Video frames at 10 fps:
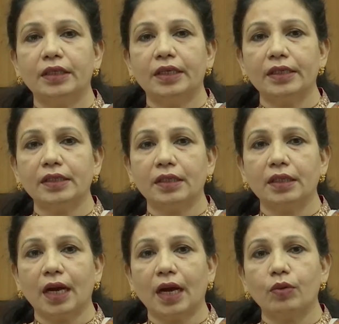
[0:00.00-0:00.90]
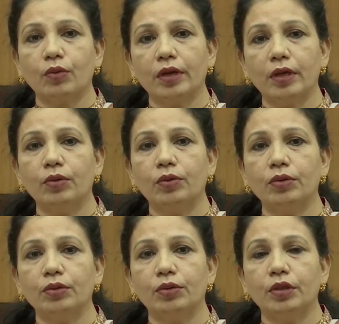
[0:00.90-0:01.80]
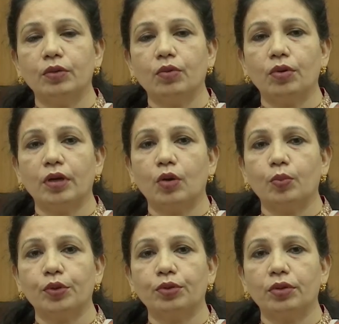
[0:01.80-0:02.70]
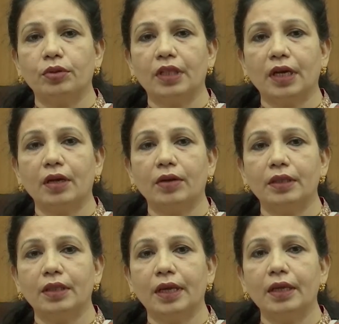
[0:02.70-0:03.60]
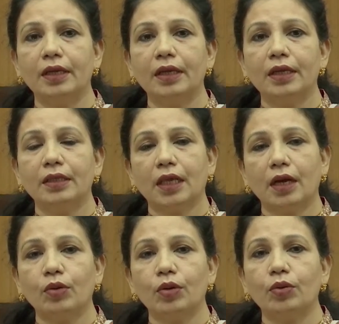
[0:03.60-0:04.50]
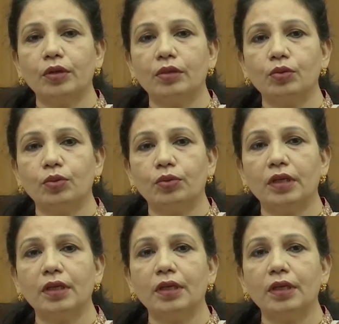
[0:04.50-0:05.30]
টেস্ট না করলেও যদি করোনার উপসর্গ দেখা দেয় তাহলেও কিন্তু উনি